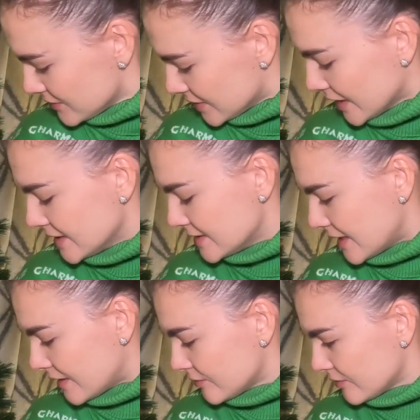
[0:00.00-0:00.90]

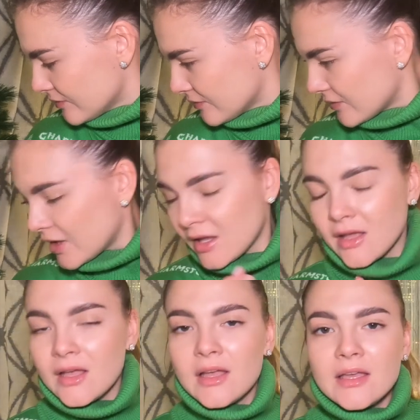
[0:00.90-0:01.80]
нельзя
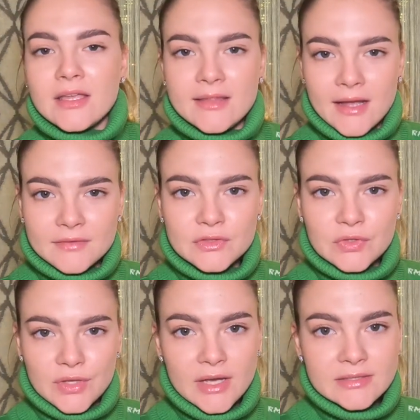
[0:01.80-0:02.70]
Итак,
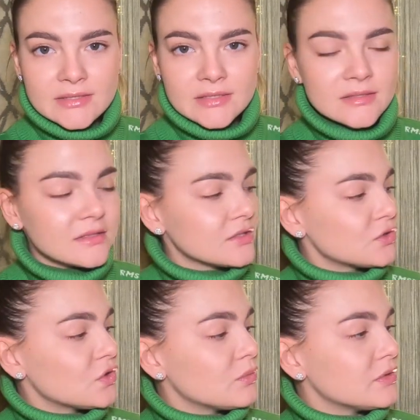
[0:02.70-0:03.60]
все ясно,
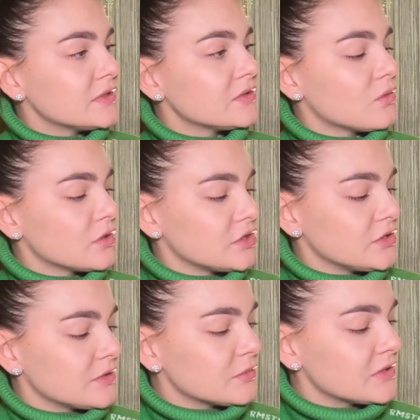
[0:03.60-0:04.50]
должно быть
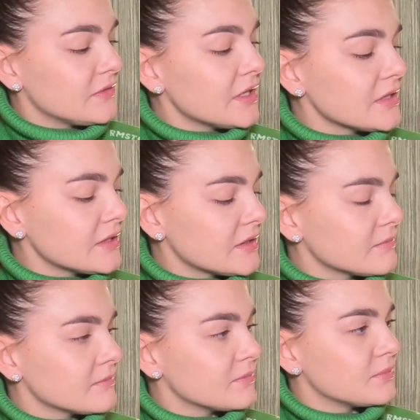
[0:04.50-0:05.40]
очень атмосферно,
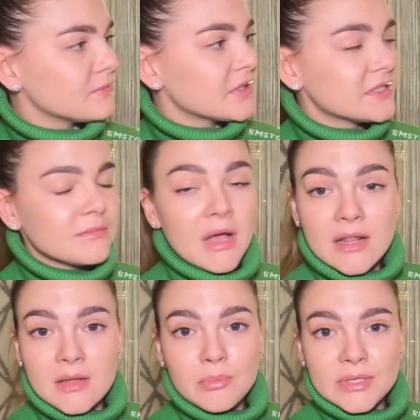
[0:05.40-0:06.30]

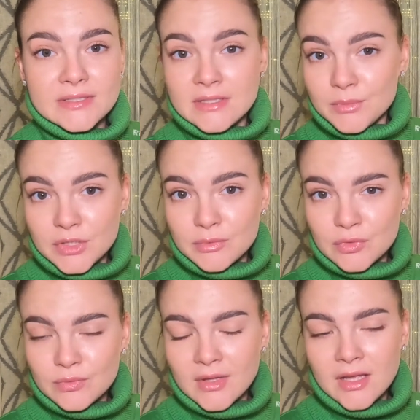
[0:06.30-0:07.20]
максимально
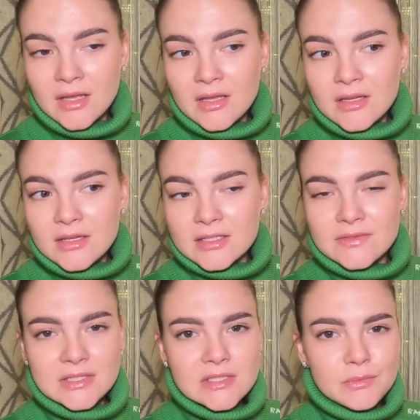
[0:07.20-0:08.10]
по-зимнему.
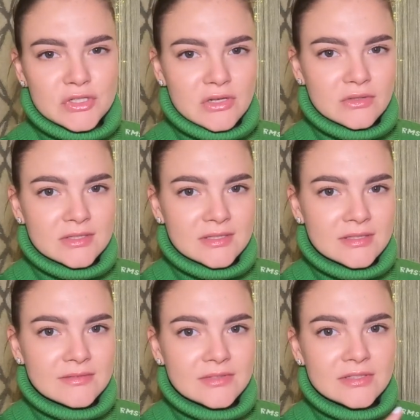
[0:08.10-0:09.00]
Извините, пожалуйста,
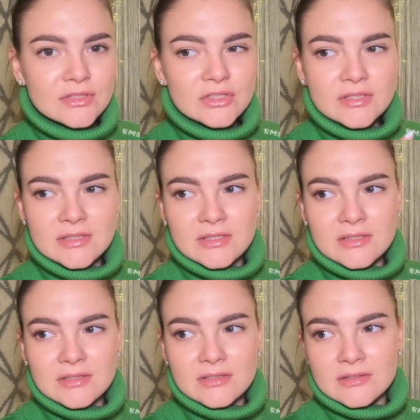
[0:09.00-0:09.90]
если вы слышите
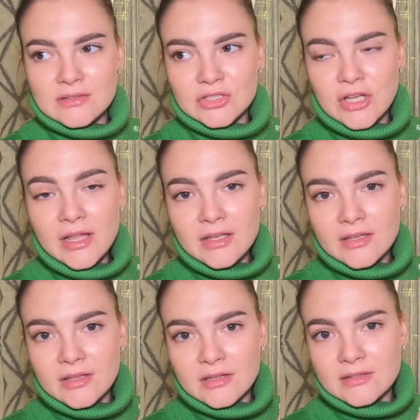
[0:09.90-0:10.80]
э,
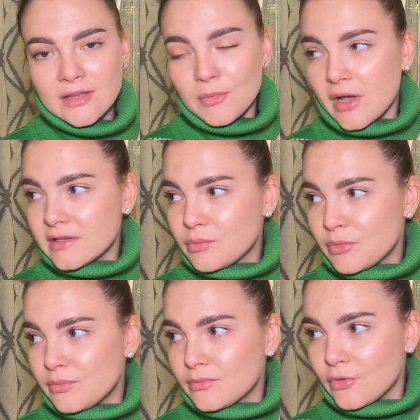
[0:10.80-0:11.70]
шарики, там
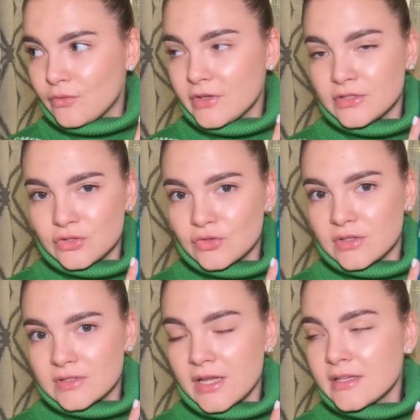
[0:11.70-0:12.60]
Каспер, он видит, что
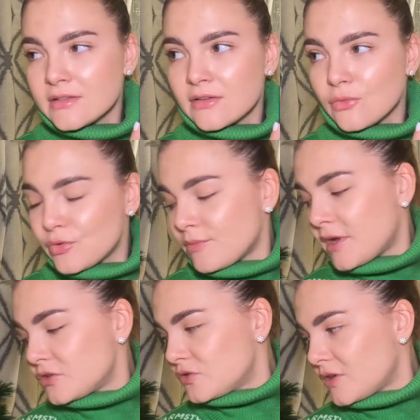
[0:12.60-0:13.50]
я занята, и он
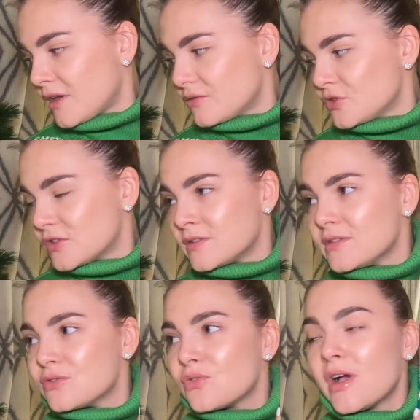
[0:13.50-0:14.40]
понимает, что я его сейчас не
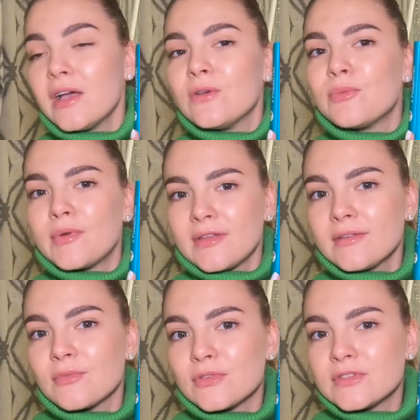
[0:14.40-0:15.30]
наругаю, и
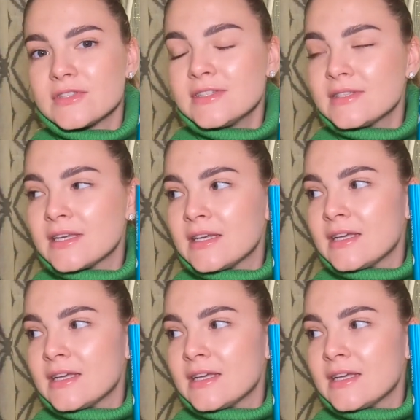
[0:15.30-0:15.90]
поэтому он сидит